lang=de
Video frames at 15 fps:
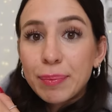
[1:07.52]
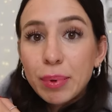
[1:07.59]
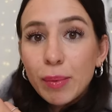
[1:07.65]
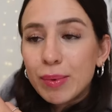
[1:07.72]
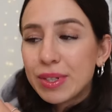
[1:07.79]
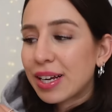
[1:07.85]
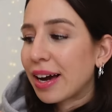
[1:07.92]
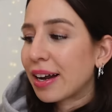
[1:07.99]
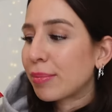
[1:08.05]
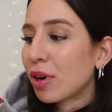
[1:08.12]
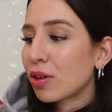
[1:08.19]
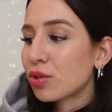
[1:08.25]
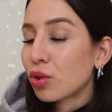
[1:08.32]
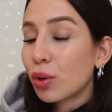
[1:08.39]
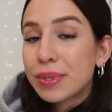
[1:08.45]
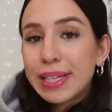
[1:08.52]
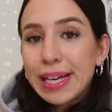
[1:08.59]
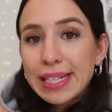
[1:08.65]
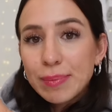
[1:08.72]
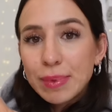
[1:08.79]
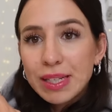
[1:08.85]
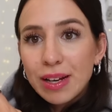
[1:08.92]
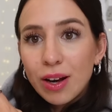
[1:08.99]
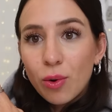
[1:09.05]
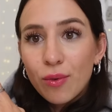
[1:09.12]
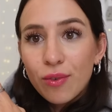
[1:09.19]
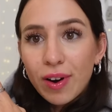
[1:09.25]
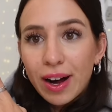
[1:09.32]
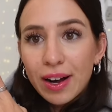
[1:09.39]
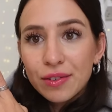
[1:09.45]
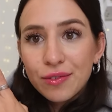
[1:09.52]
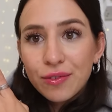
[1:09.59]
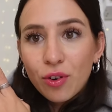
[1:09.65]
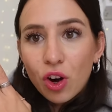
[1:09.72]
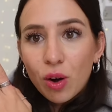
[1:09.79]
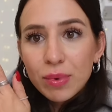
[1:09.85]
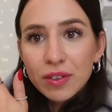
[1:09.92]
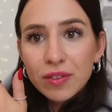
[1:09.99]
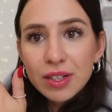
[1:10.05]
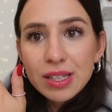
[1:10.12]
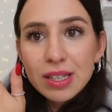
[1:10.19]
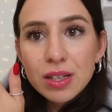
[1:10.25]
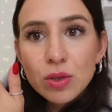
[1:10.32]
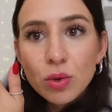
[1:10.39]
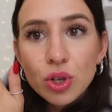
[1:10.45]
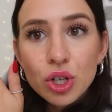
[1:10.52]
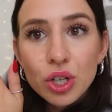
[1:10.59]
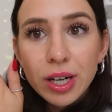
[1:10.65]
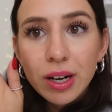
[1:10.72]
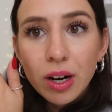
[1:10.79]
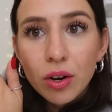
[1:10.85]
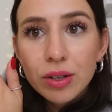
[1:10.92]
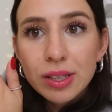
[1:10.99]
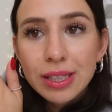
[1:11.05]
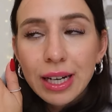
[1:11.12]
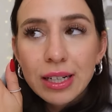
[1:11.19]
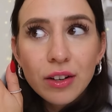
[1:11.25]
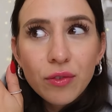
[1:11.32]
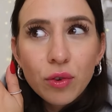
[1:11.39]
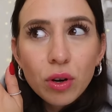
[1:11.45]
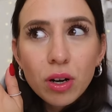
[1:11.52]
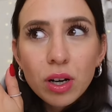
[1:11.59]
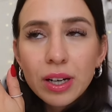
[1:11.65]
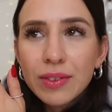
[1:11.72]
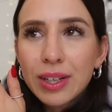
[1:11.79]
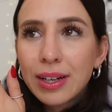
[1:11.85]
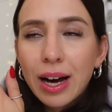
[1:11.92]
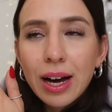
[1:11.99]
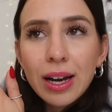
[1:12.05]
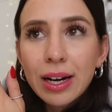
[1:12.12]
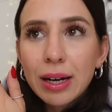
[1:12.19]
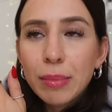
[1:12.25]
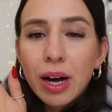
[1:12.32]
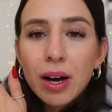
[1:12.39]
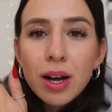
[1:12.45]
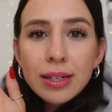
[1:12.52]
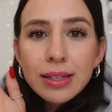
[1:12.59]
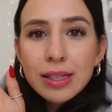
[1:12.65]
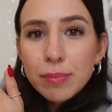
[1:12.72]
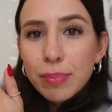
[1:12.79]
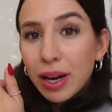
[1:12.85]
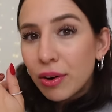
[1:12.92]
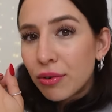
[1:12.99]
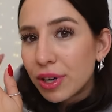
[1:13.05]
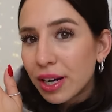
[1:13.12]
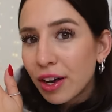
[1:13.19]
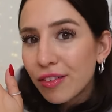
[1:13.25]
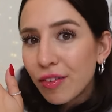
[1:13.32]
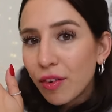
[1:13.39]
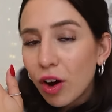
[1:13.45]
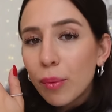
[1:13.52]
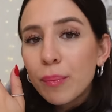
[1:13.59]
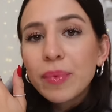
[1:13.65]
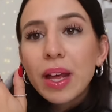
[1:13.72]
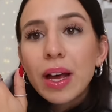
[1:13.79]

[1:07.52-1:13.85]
Ich bin momentan aber auch so obsessed mit dieser ovalen Form. Ich finde, sieht so schick aus. Ich hatte davor irgendwie jahrelang immer diese Ballerina-Form.